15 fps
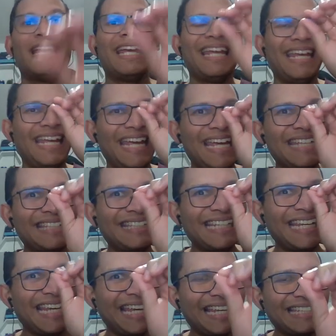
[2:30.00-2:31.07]

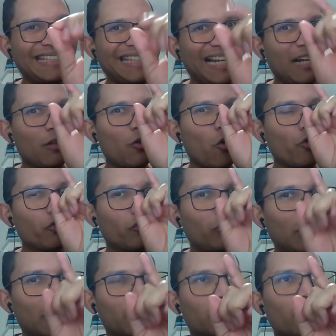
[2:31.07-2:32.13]
Ese es el
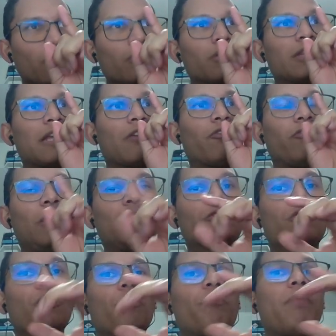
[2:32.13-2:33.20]
contexto de
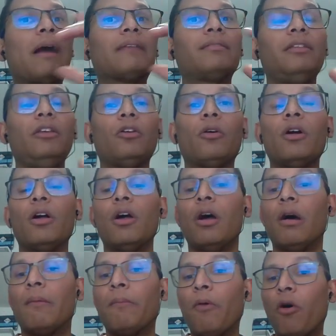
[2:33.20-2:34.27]
filtro vacío.
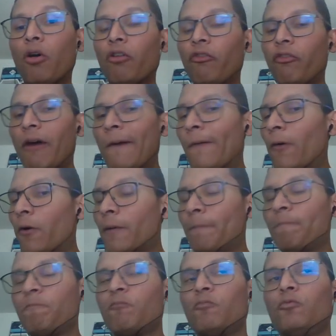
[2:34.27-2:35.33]
Por favor,
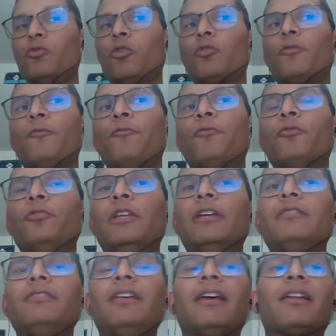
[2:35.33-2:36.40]
no
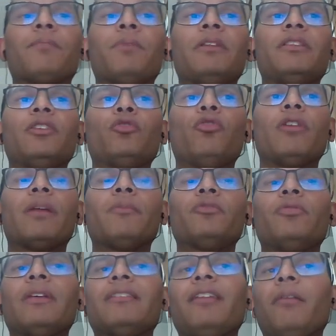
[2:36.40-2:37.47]
confundir si de repente tuviéramos
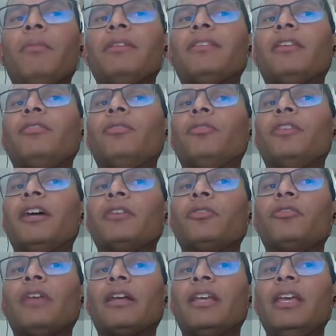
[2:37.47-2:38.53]
una segmentación de
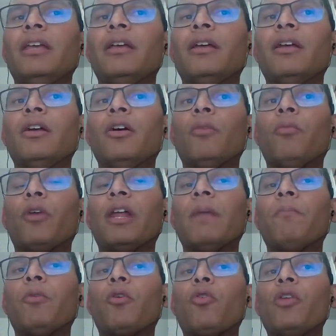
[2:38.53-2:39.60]
datos aquí, por
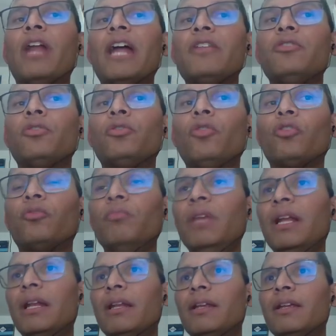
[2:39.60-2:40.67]
ejemplo con año
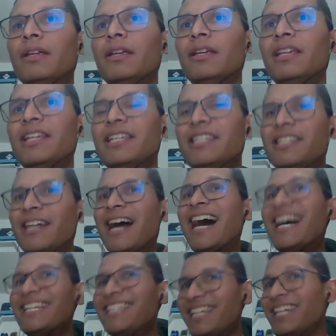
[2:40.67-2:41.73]
2000. Ya
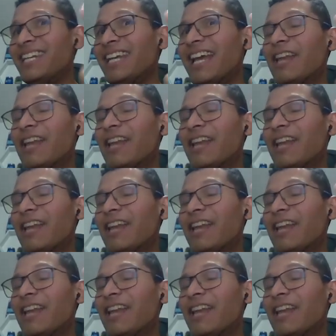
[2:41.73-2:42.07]
allí el